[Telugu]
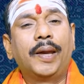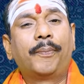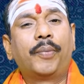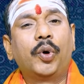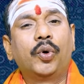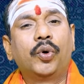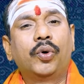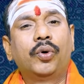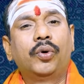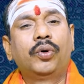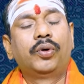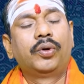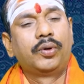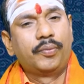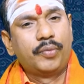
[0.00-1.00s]
ఎప్పుడు
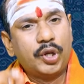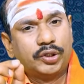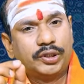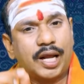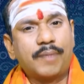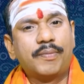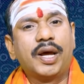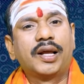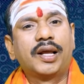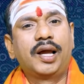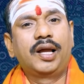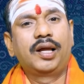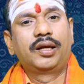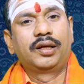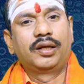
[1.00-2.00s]
మీరు
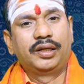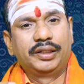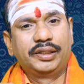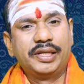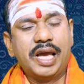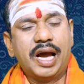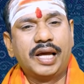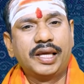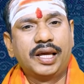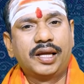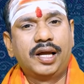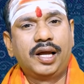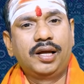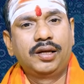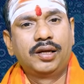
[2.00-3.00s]
ధర్మంగా
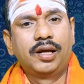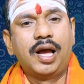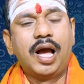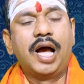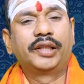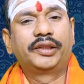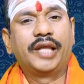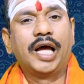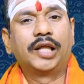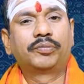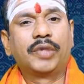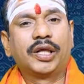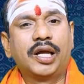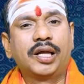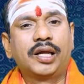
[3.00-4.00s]
న్యాయంగా
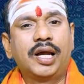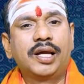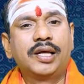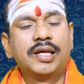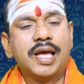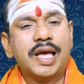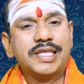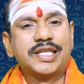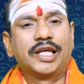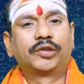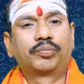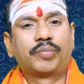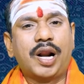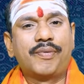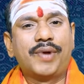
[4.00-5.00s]
ఆధ్యాత్మికంగా
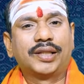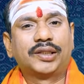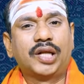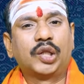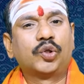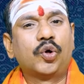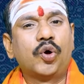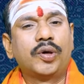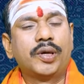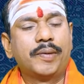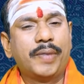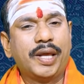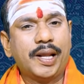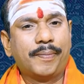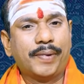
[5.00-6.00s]
సత్ప్రవర్తనతో
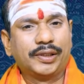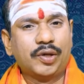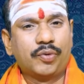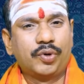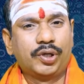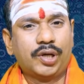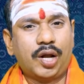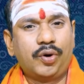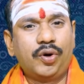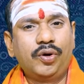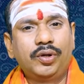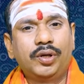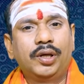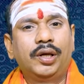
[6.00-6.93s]
మీరు ఎప్పుడైతే ఉంటారో